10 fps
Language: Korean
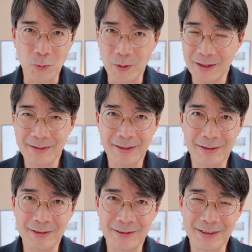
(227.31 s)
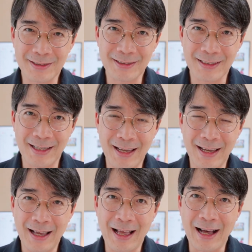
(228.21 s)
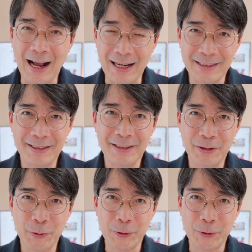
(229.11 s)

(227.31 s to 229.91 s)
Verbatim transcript: 왜 생기는지 알긴 해요.